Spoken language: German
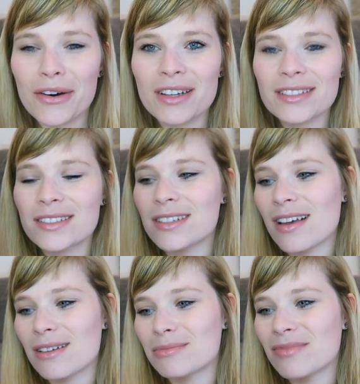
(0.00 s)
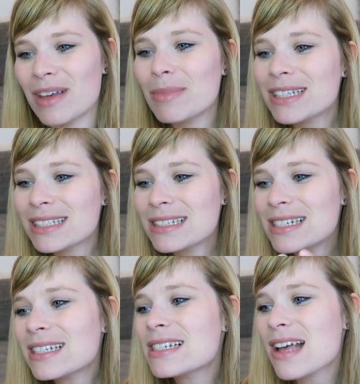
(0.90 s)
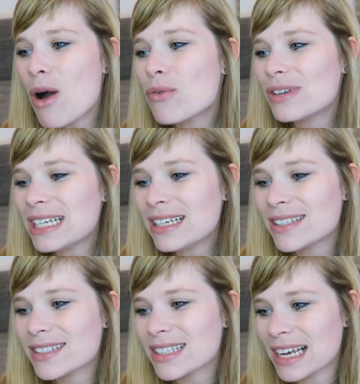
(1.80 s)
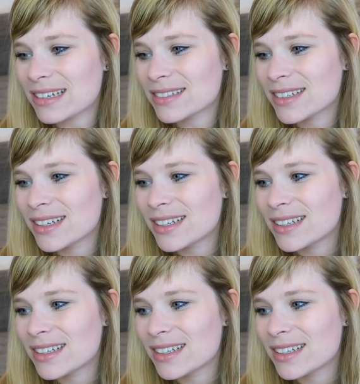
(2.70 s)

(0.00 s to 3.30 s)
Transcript: Und ähm, wenn man das hinten drauf liest, dann